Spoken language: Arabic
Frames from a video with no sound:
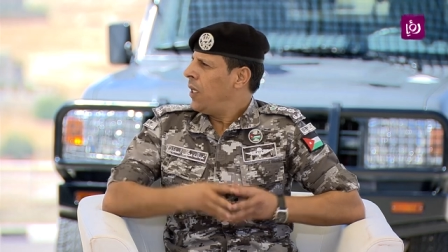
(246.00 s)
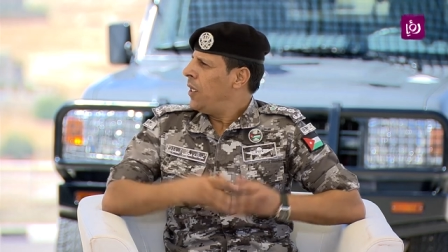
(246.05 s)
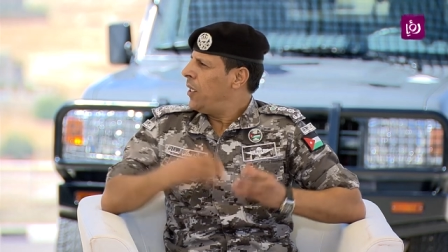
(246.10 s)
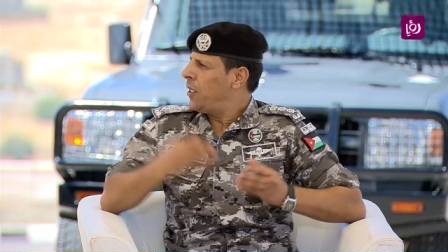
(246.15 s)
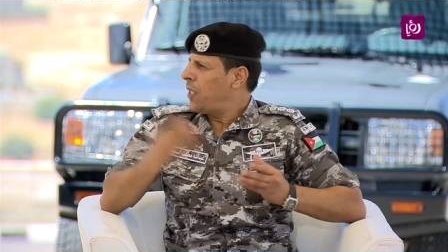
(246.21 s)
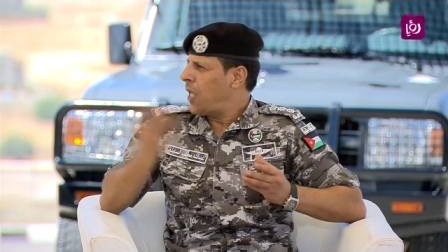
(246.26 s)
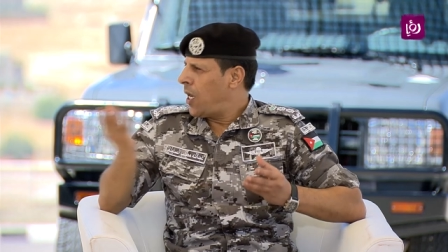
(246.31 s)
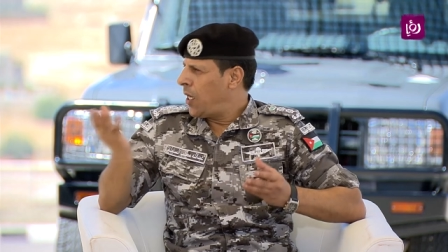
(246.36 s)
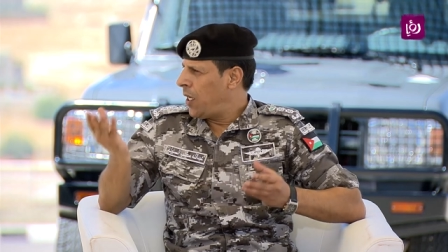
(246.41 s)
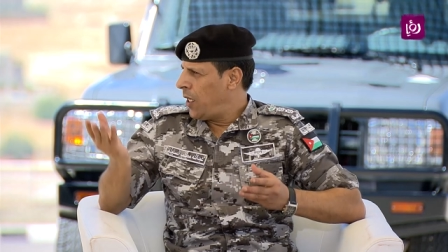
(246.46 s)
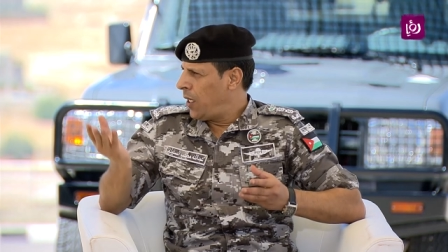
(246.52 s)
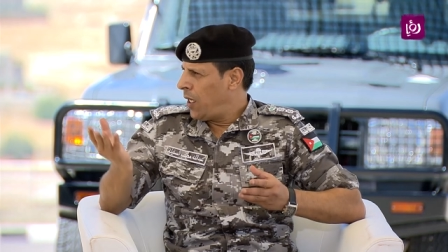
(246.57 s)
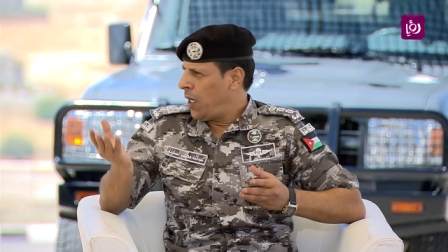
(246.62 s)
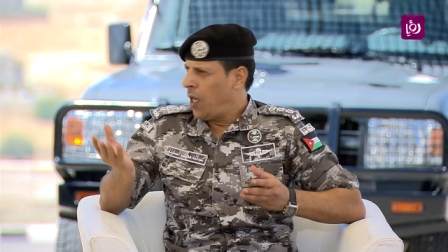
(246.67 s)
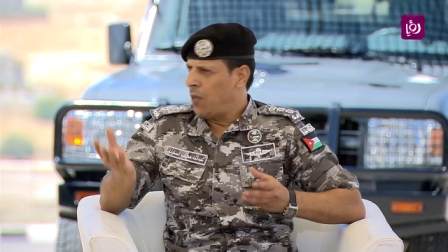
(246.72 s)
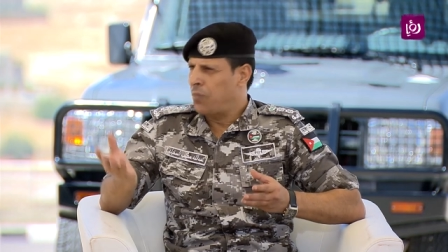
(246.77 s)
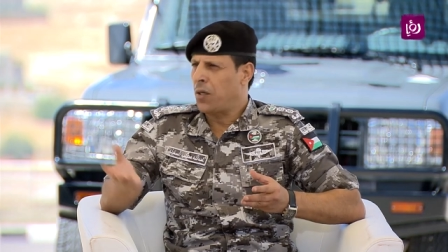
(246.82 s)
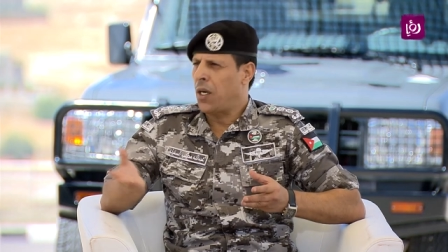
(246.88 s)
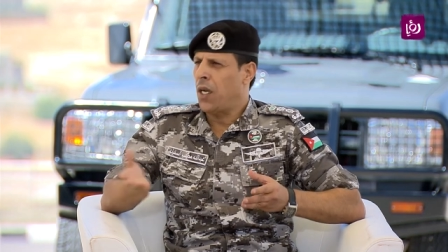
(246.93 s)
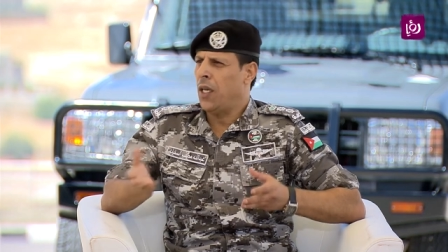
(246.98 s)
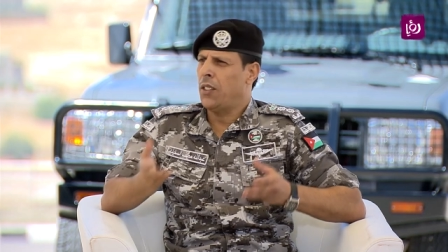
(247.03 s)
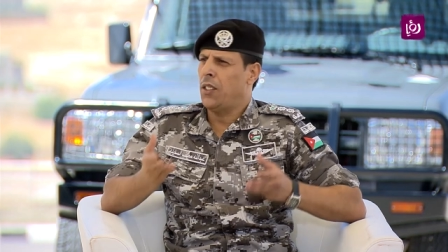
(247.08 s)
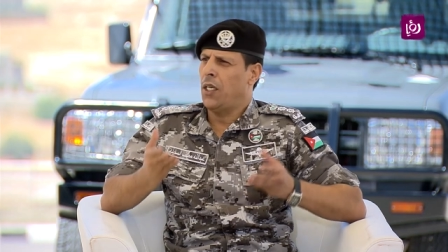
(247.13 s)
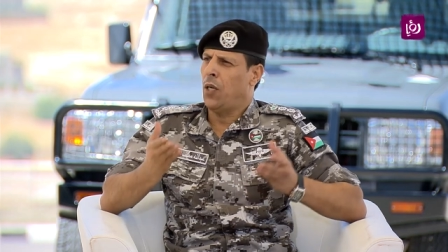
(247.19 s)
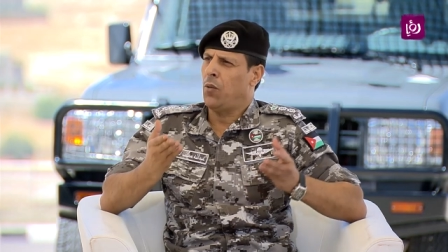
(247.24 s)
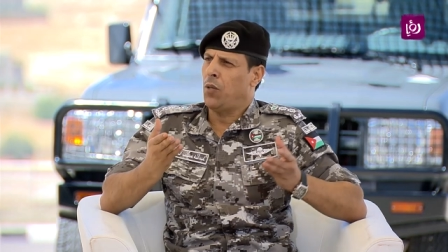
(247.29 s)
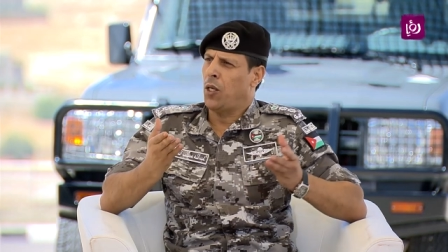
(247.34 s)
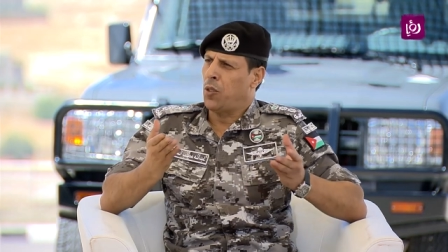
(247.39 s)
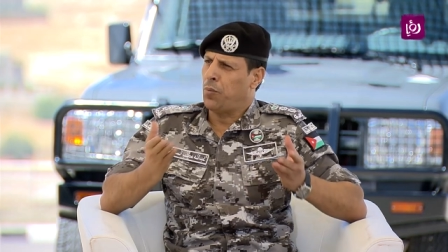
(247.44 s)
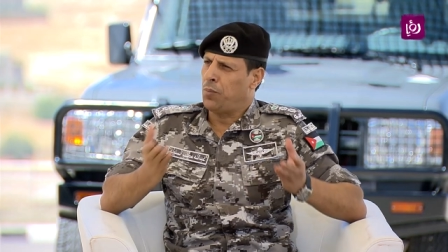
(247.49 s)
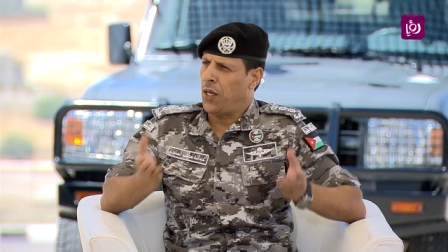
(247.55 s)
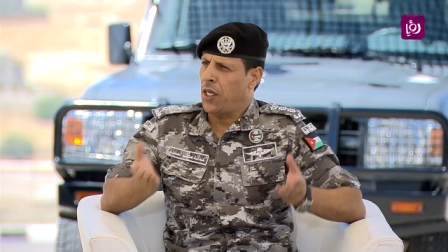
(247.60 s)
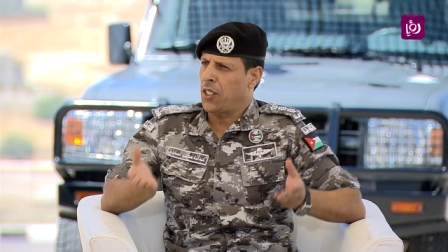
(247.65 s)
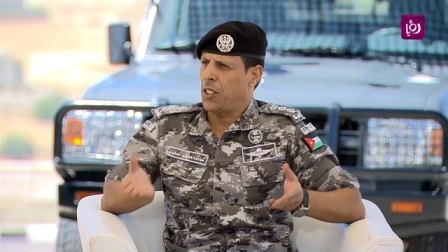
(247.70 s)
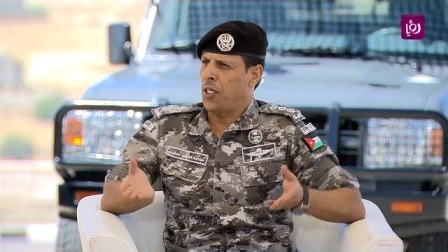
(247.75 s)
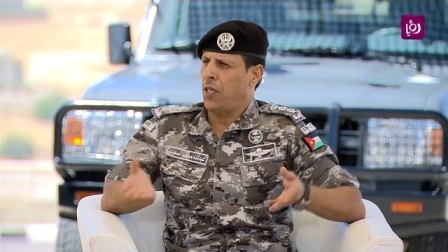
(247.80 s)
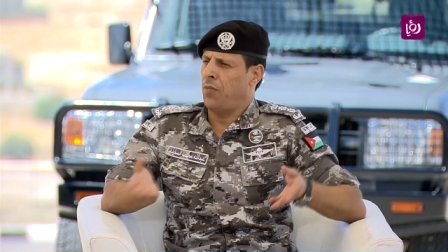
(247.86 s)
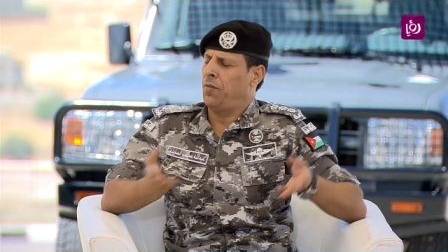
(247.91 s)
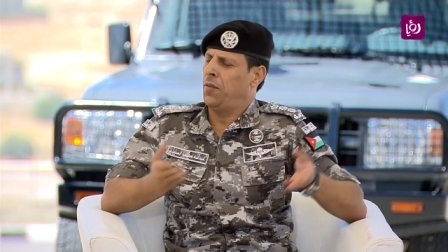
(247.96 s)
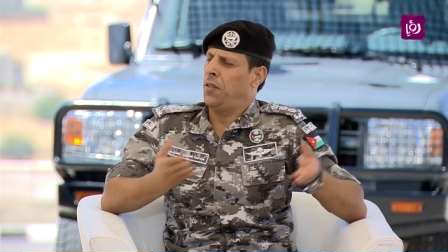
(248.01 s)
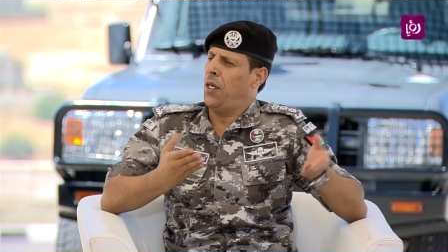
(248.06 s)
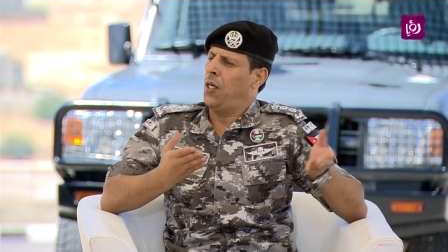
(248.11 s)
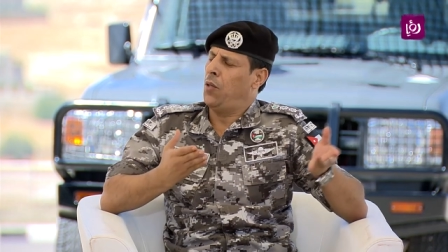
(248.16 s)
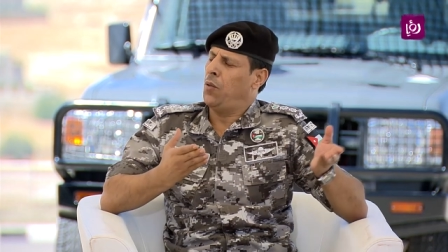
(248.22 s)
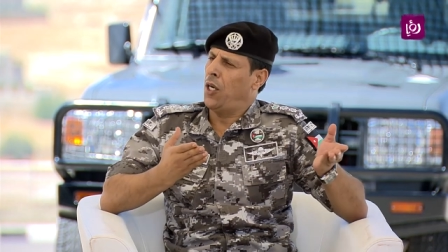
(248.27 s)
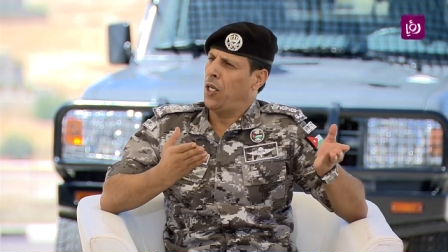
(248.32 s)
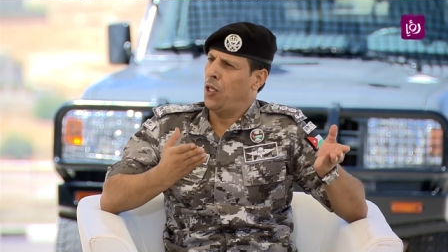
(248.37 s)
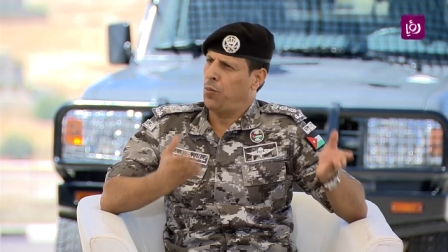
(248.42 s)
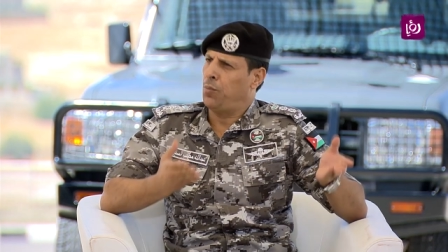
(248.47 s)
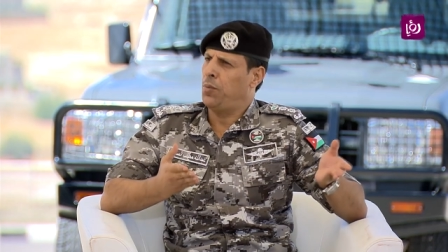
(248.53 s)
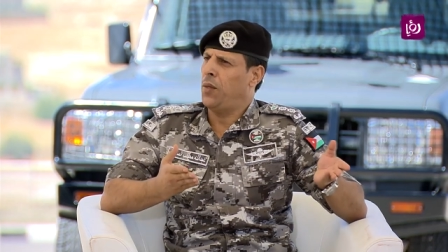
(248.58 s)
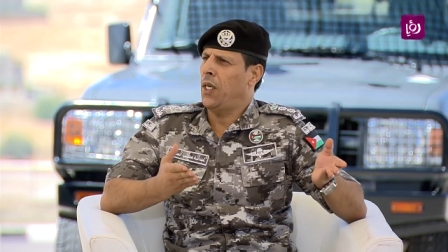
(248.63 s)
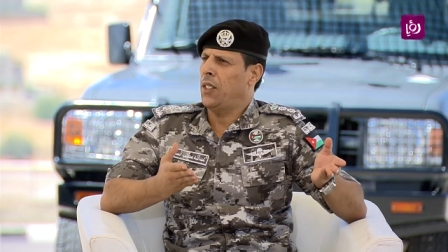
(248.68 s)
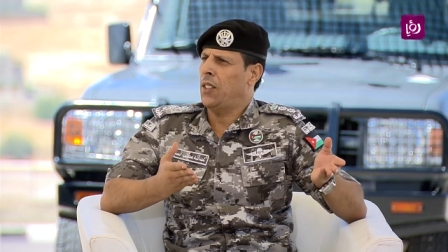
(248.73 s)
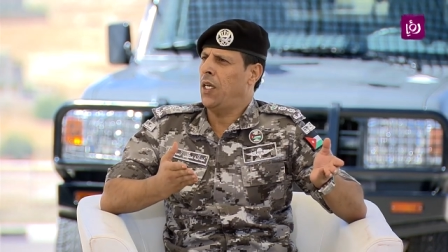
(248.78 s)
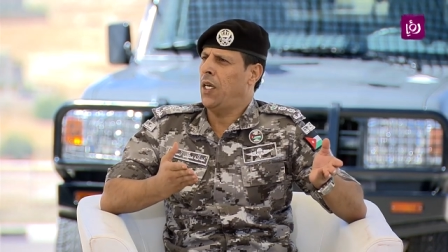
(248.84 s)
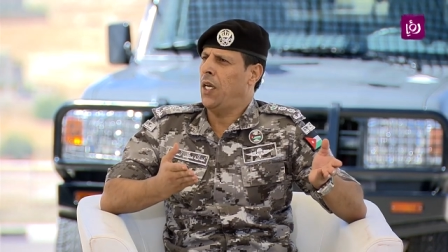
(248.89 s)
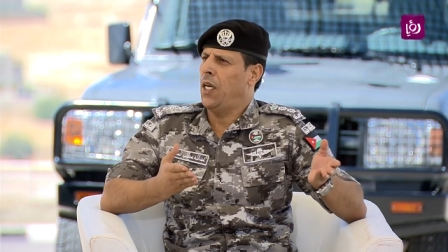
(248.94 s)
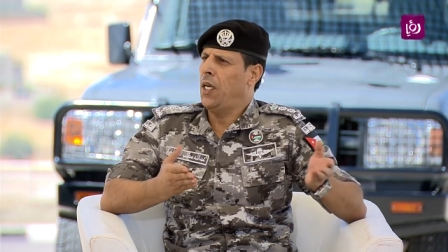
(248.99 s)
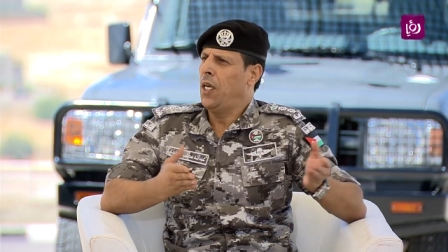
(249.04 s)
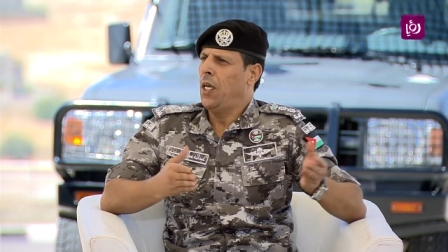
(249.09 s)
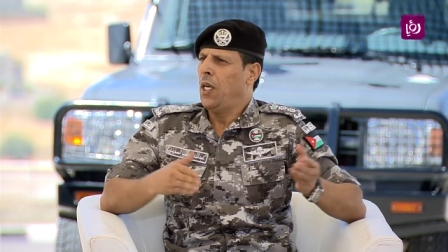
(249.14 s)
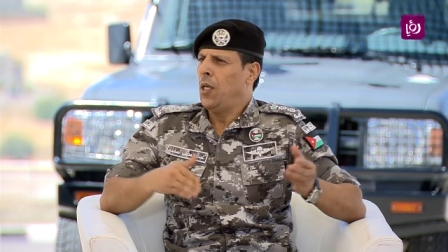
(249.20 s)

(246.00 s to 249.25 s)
لتاهيل افرادنا وضباط صفنا وضباطنا